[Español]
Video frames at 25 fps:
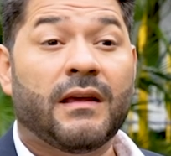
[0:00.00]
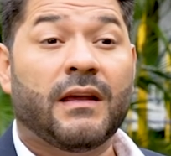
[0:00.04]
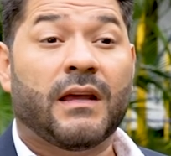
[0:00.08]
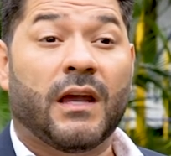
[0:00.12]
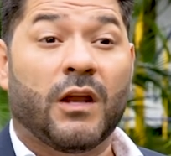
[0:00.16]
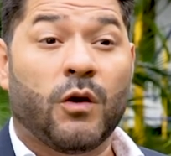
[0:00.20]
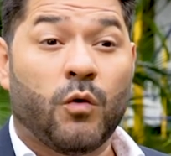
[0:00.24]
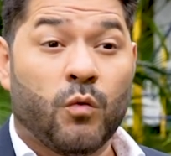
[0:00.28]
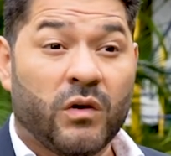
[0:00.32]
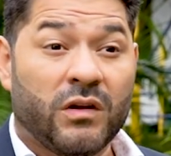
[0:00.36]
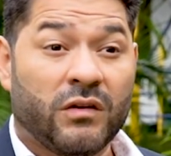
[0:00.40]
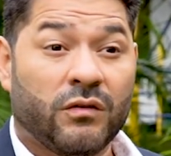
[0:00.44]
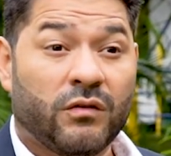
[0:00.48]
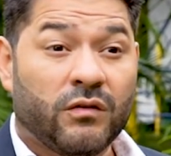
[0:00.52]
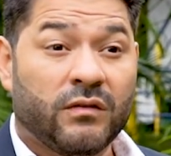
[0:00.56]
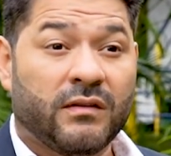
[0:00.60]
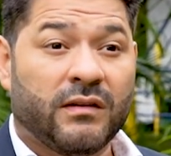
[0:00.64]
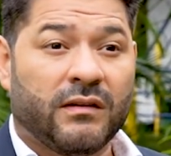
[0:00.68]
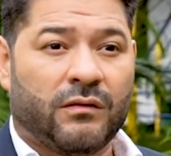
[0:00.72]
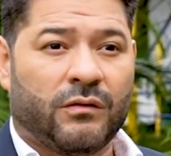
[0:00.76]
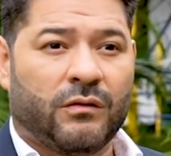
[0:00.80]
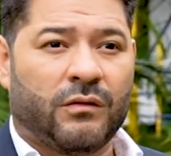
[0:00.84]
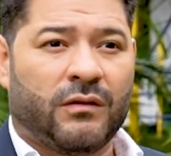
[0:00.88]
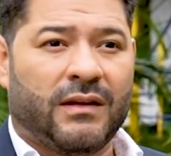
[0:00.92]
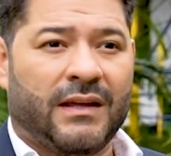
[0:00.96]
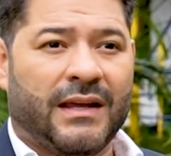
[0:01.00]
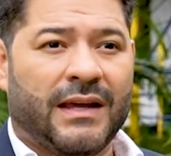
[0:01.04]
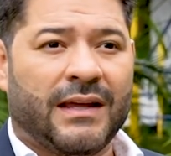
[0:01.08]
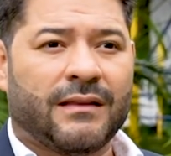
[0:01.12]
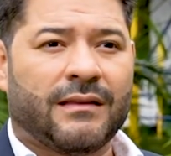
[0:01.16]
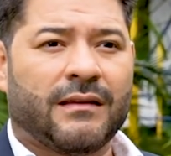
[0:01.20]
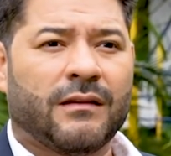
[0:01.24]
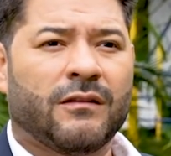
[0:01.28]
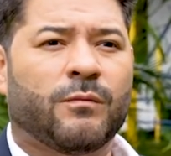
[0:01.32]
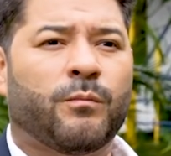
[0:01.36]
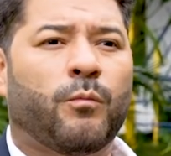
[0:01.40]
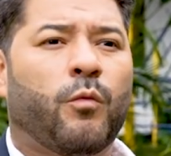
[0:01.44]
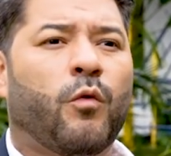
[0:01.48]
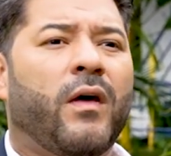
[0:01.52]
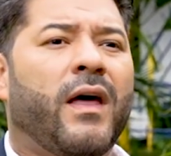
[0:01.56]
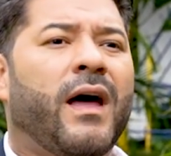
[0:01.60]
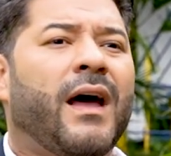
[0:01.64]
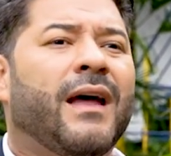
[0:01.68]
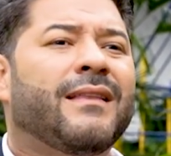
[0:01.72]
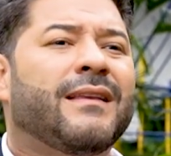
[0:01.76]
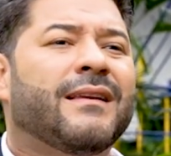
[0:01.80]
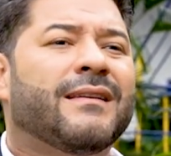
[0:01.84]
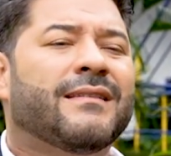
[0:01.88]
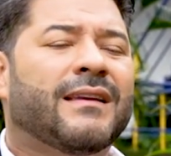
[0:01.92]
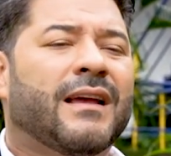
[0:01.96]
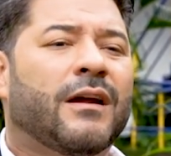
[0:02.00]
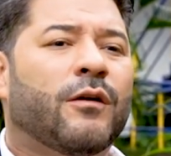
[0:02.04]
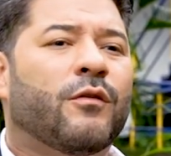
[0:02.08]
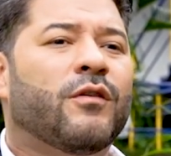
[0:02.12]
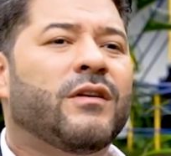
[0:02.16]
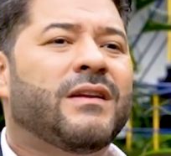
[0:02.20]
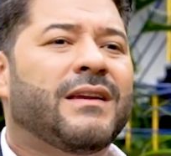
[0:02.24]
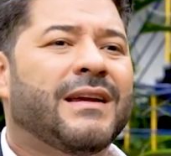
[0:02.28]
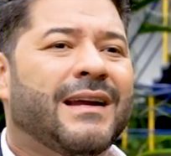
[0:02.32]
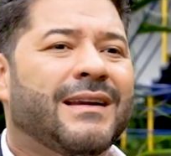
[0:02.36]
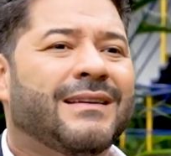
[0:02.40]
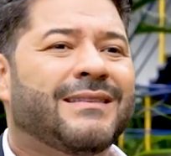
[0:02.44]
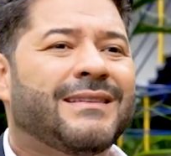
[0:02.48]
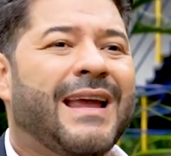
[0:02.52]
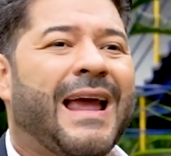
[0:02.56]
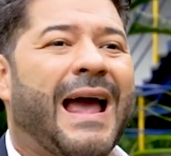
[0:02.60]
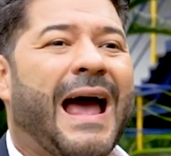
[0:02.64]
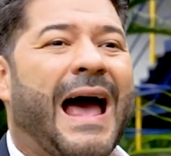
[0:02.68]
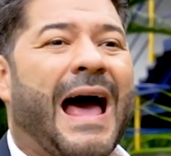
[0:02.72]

que nuestros estudiantes puedan desarrollarse